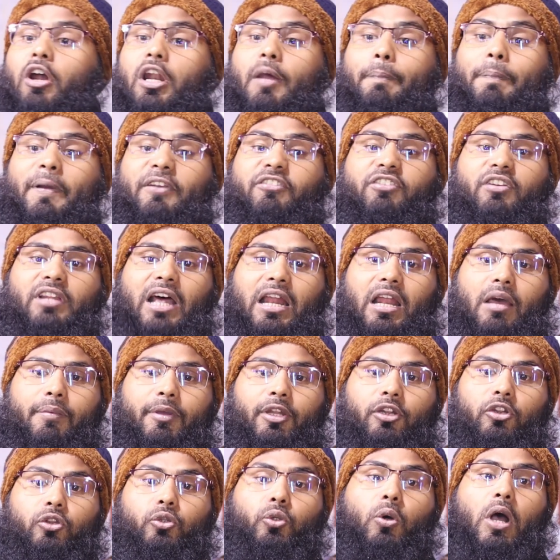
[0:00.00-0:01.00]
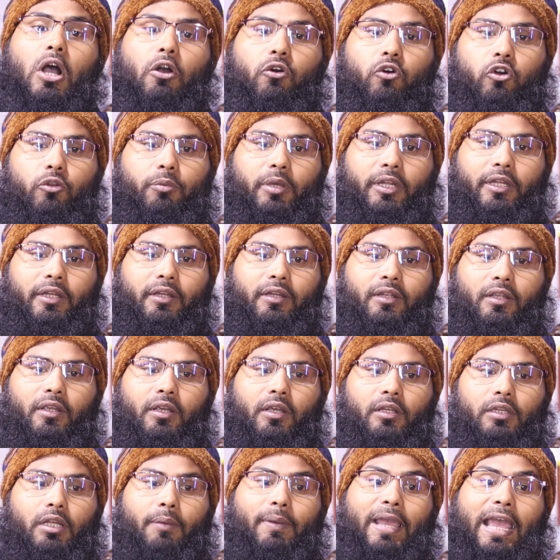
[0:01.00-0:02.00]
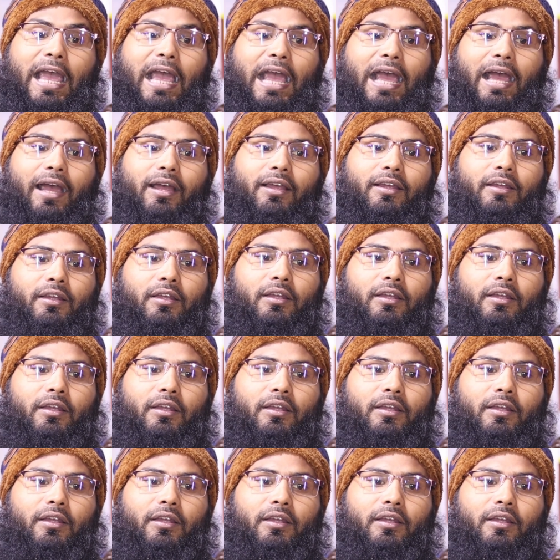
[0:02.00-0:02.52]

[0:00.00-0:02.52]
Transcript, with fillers: ওখানে পাশে দাঁড়াবেন দোয়া করবেন তবে হ্যাঁ